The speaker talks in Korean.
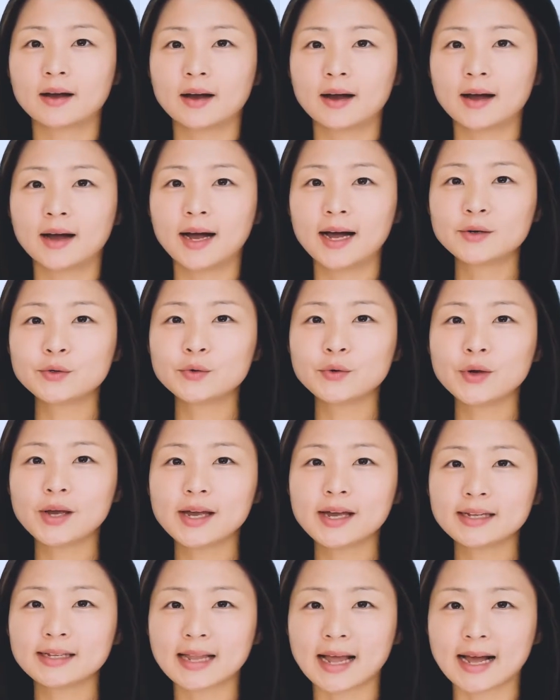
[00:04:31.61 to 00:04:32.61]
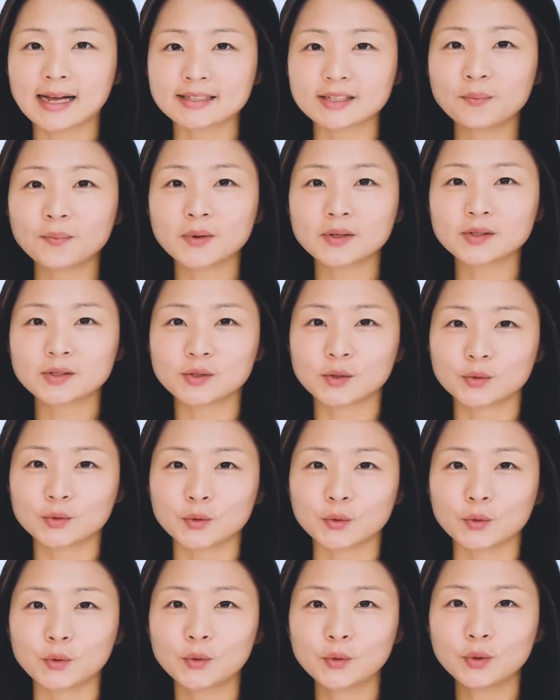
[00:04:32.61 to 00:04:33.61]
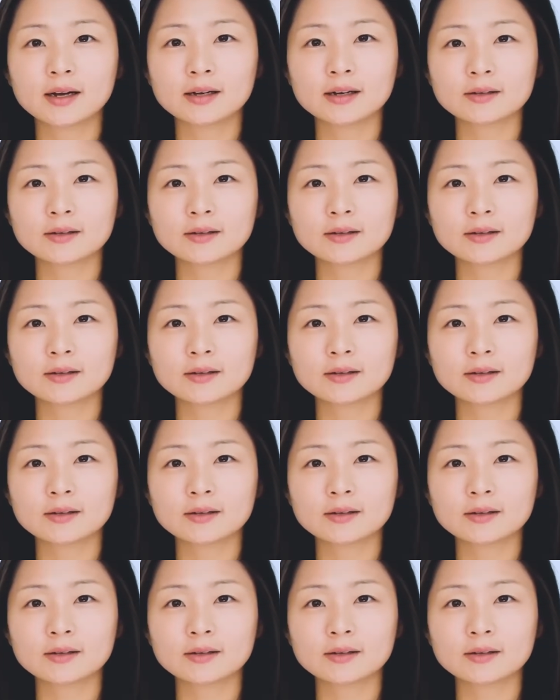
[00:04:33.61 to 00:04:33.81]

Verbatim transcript: 하루에 다섯 번 정도,